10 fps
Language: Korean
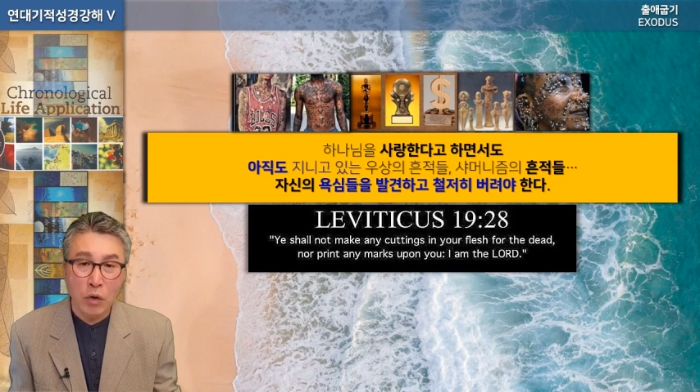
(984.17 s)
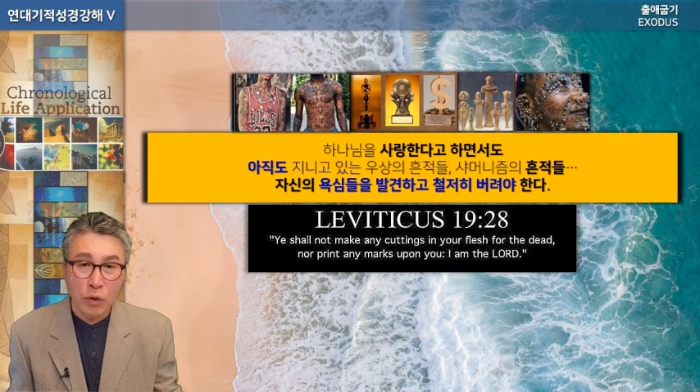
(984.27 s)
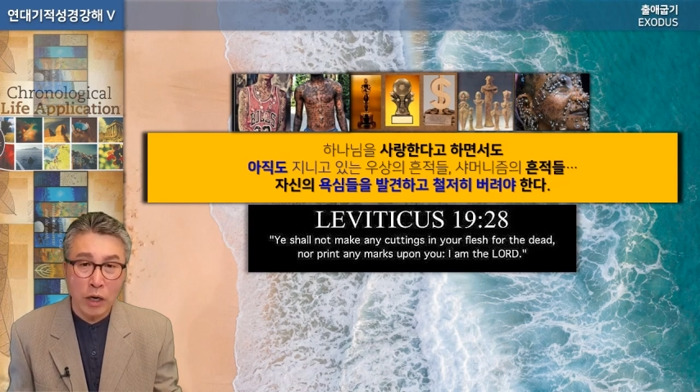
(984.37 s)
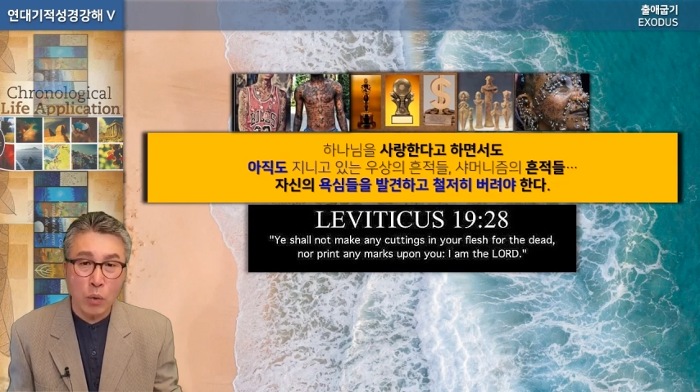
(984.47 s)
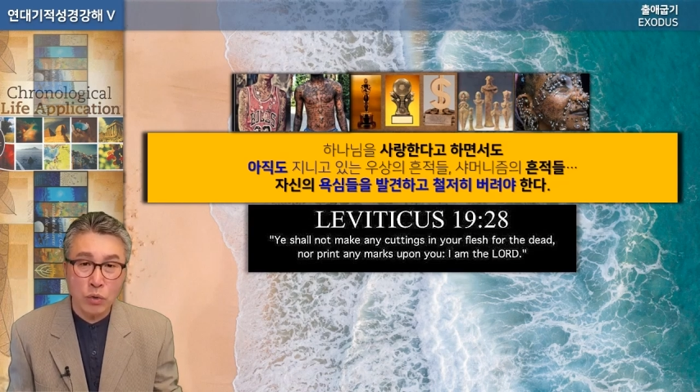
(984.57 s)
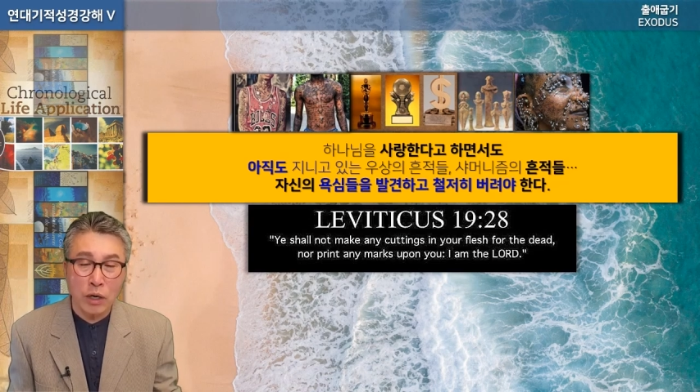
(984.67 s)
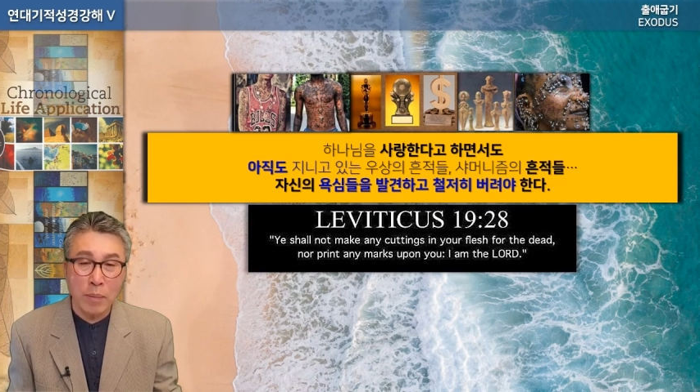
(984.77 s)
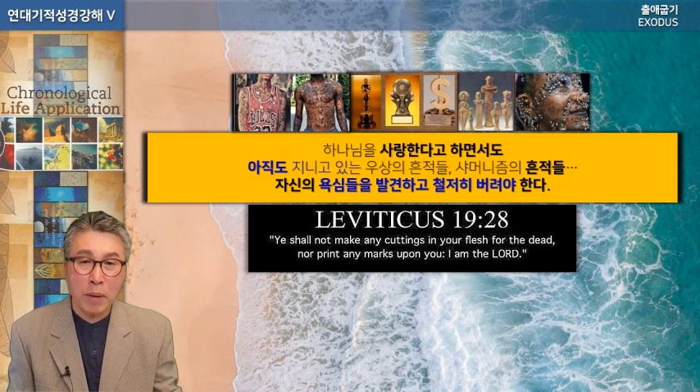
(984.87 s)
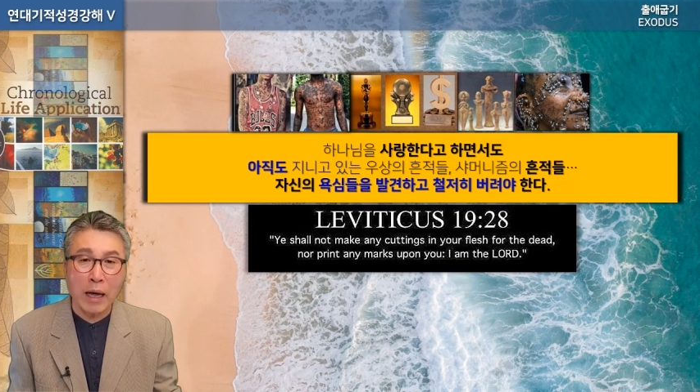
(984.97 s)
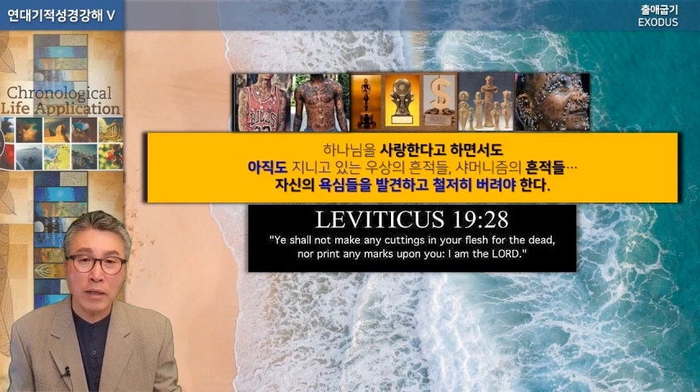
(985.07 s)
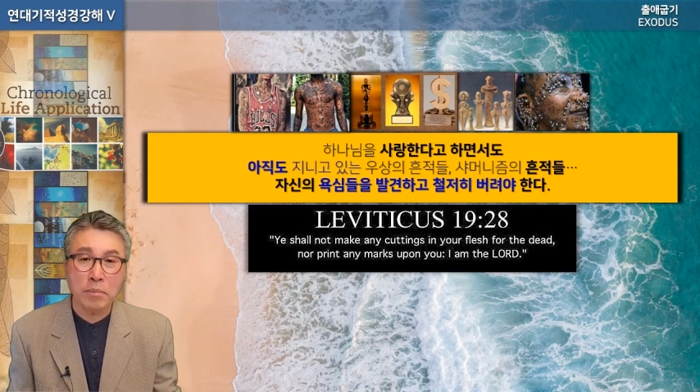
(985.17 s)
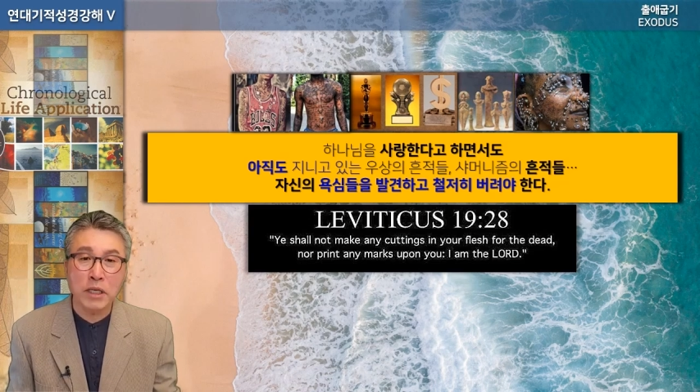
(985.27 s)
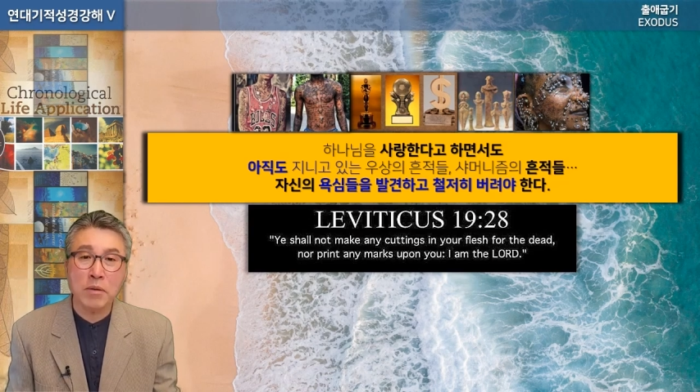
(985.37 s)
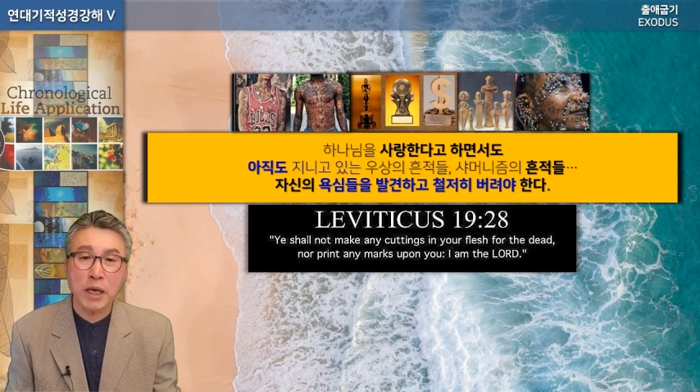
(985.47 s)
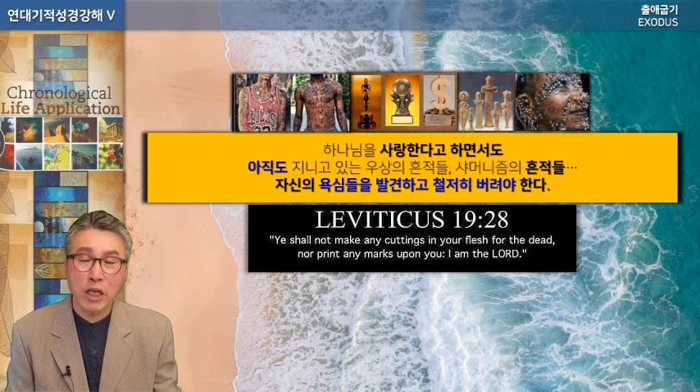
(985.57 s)
우리가 온전한 바른
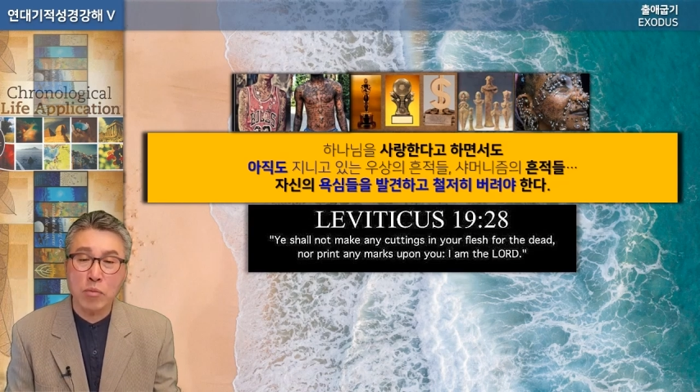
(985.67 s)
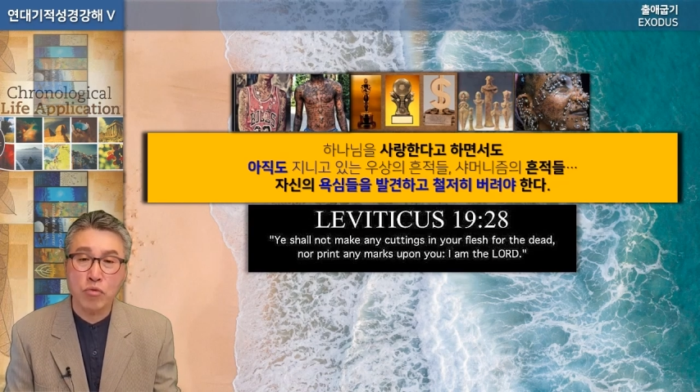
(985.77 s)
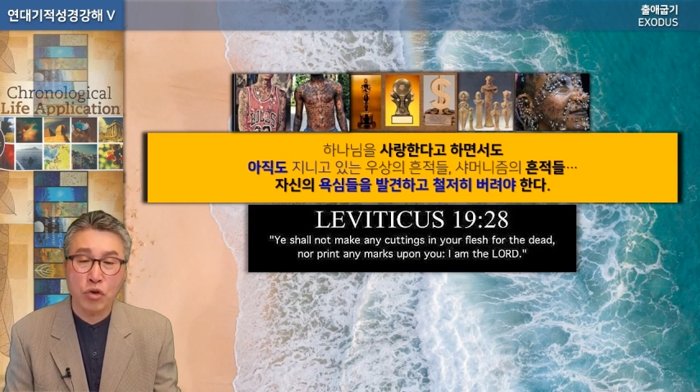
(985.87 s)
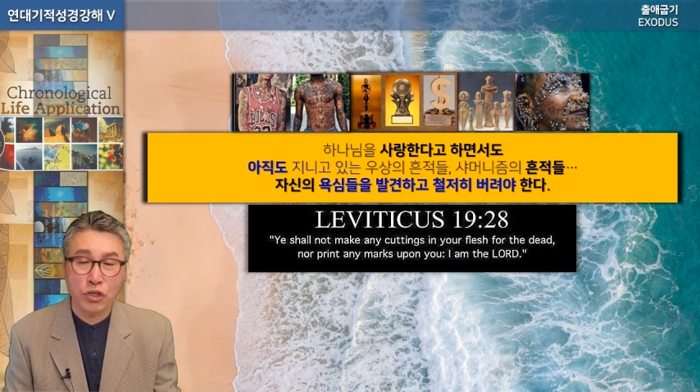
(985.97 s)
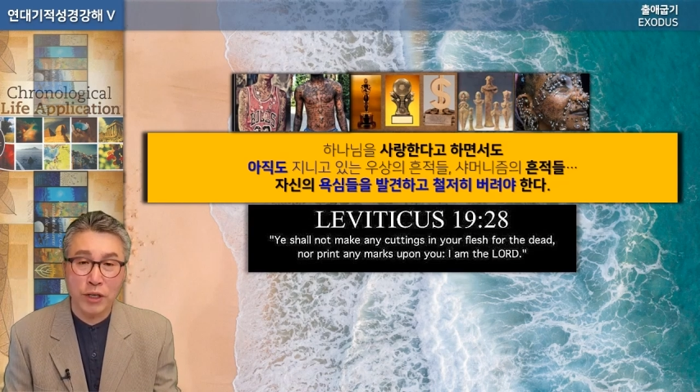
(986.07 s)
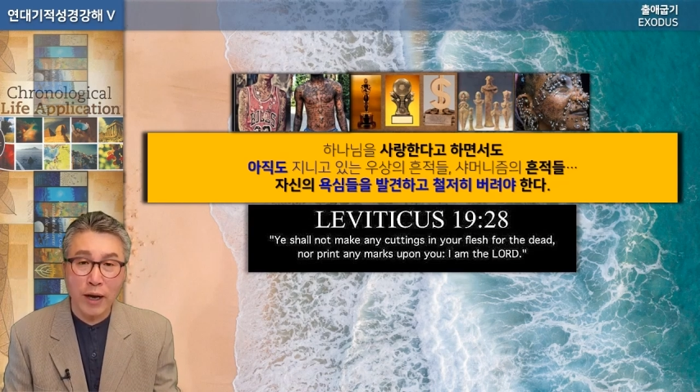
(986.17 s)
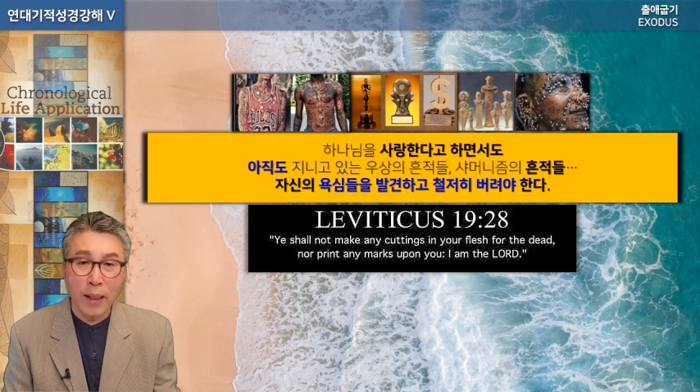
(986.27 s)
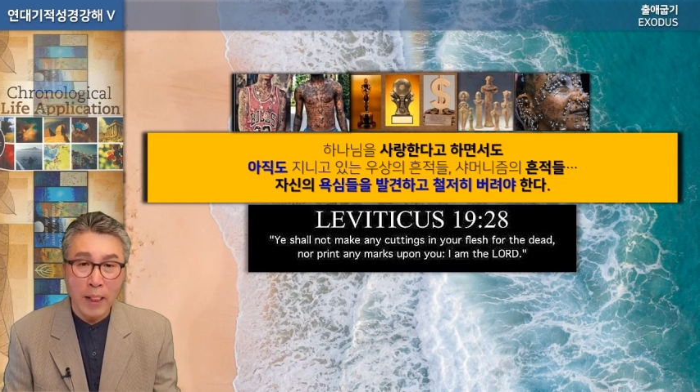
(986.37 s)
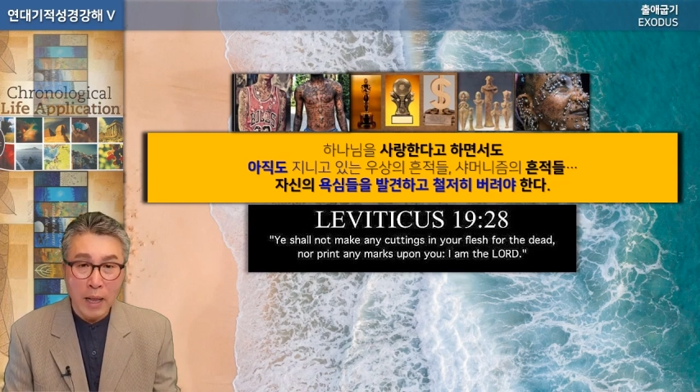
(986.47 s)
믿음의 길이 무엇인가